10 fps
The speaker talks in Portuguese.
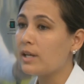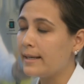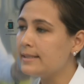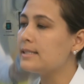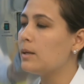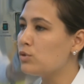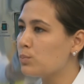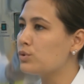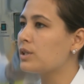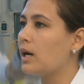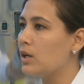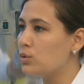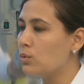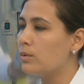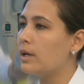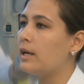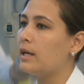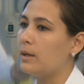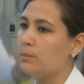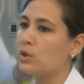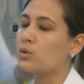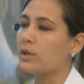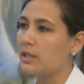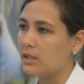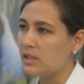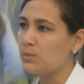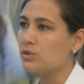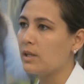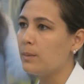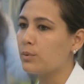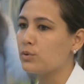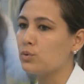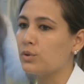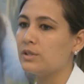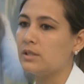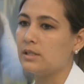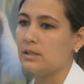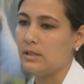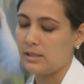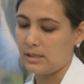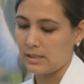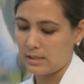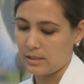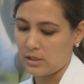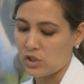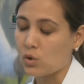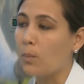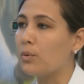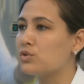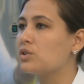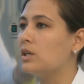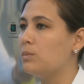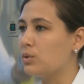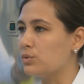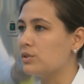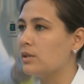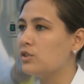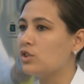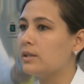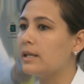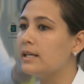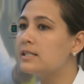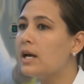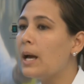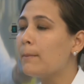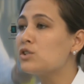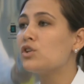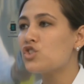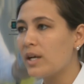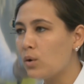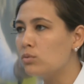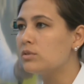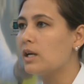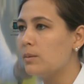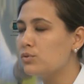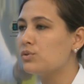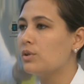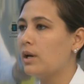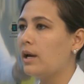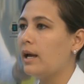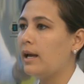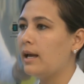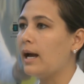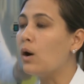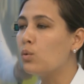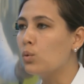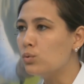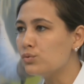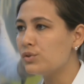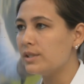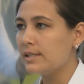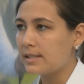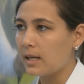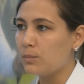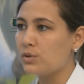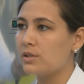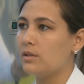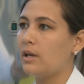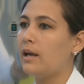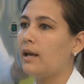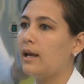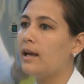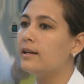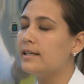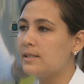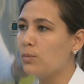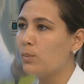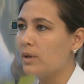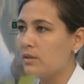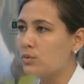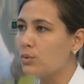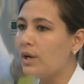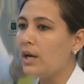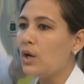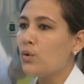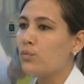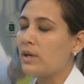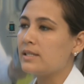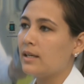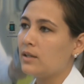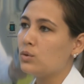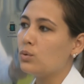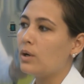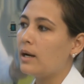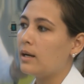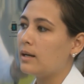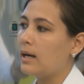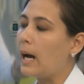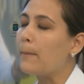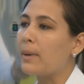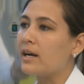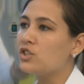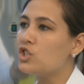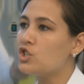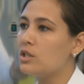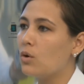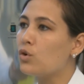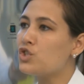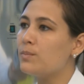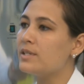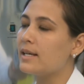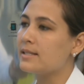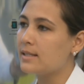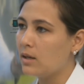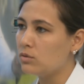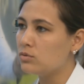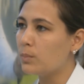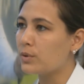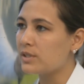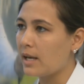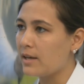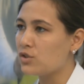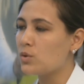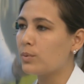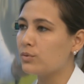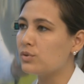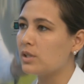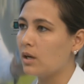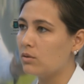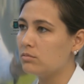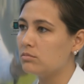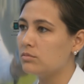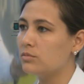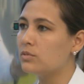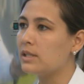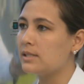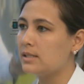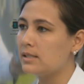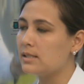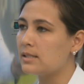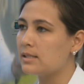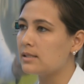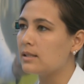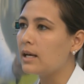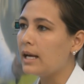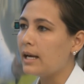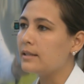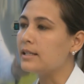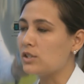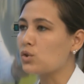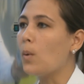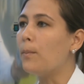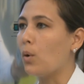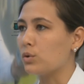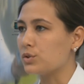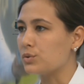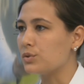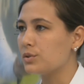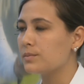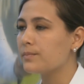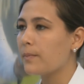Ainda estamos buscando é, micro-organismos, né, produtores desses, desses compostos químicos né, de interesse, mas nós já encontramos é, alguns e estamos, é, nesse momento, fazendo a, a parte de otimização do processo de produção desses, desses compostos.